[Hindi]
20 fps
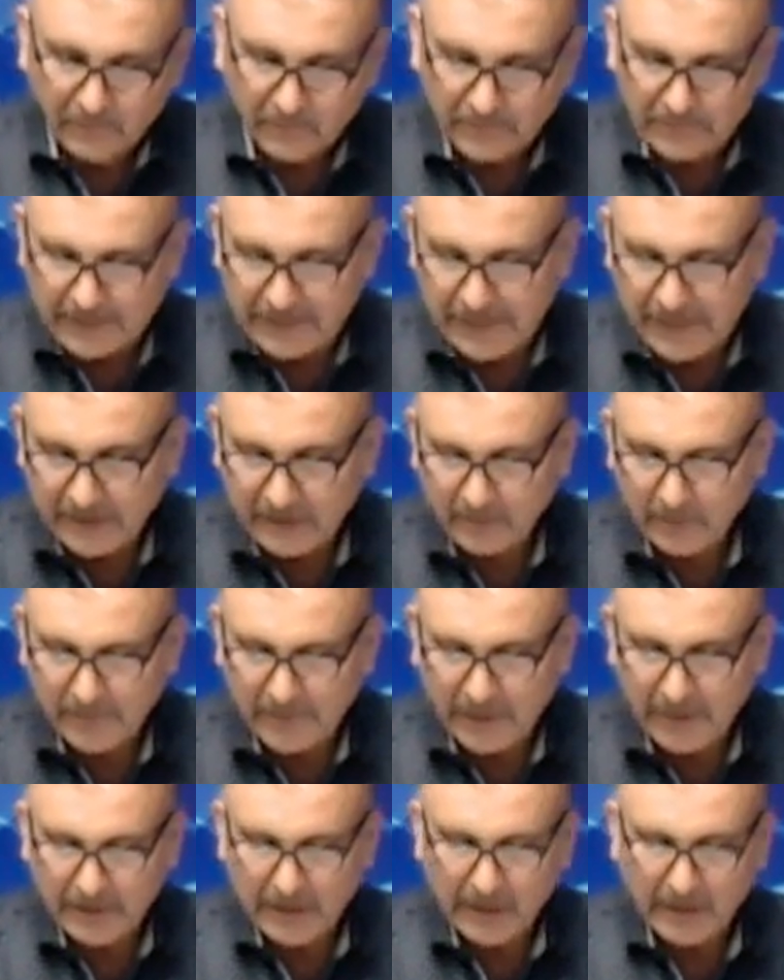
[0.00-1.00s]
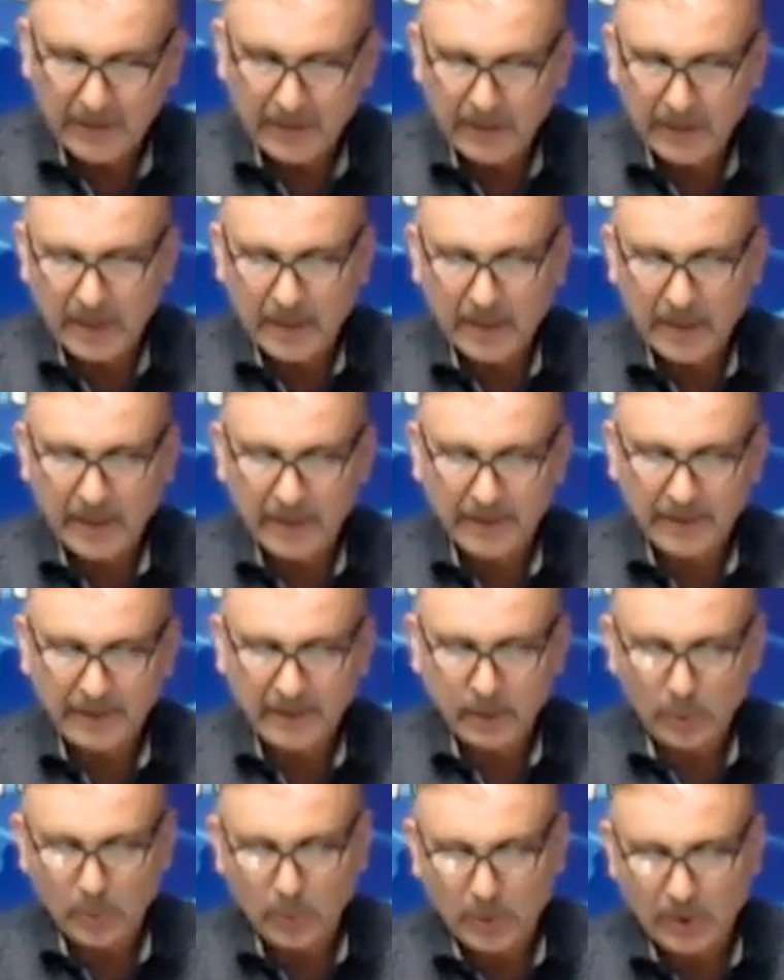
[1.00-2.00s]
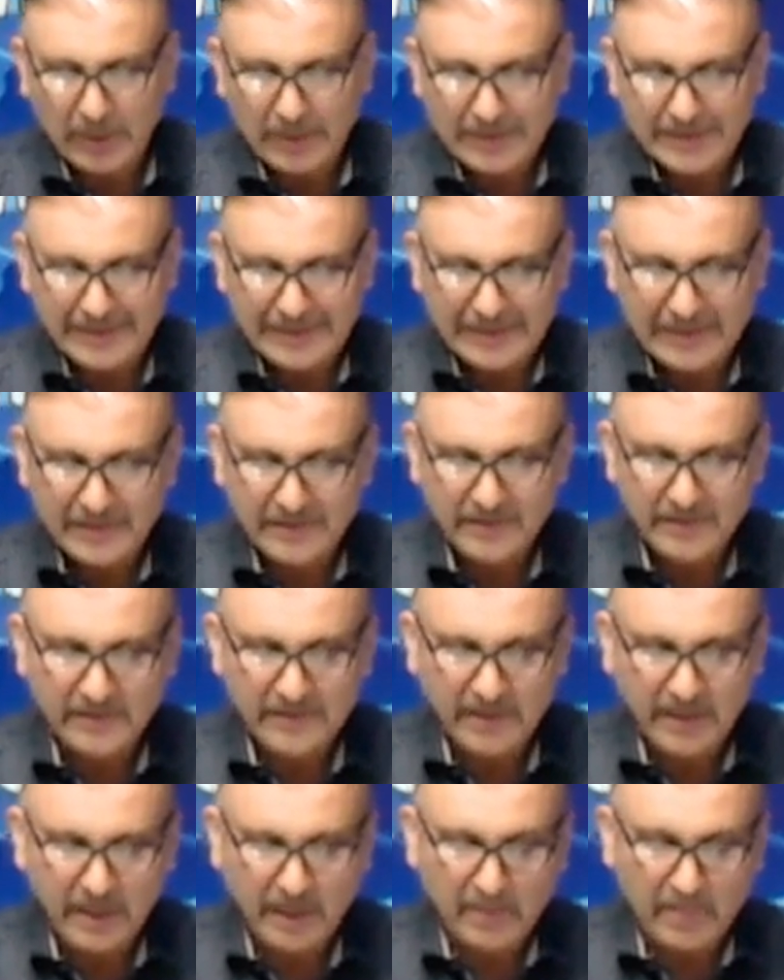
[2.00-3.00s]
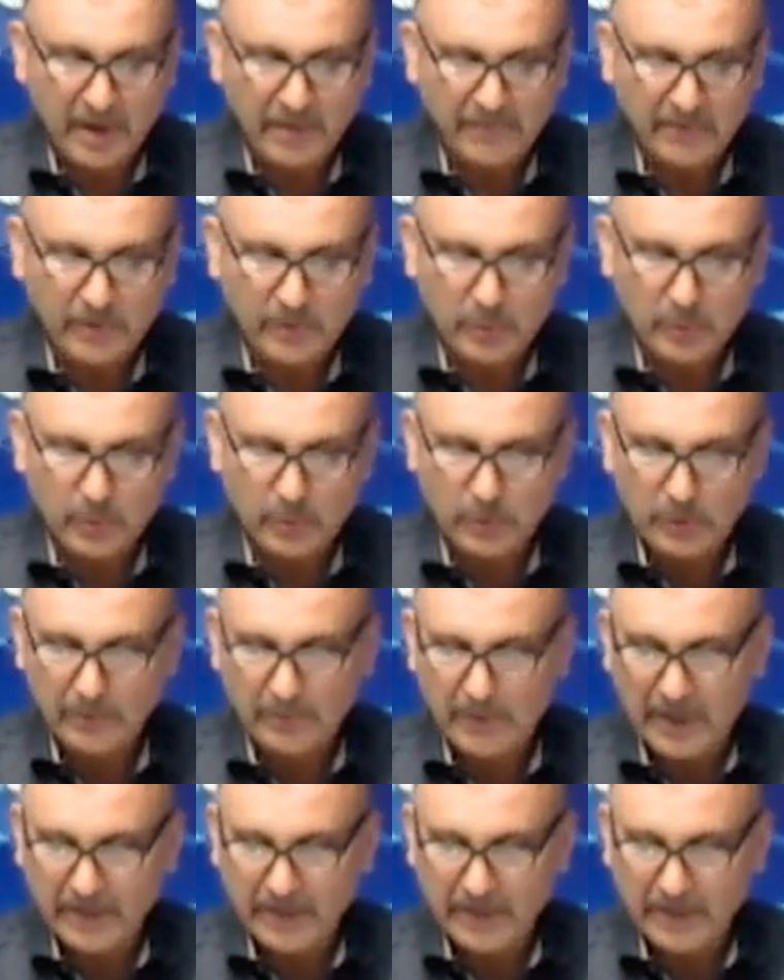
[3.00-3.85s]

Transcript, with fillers: वजीर अजम इमरान खान ने कहा है कि कोरोना चैलेंजेस के बावजूद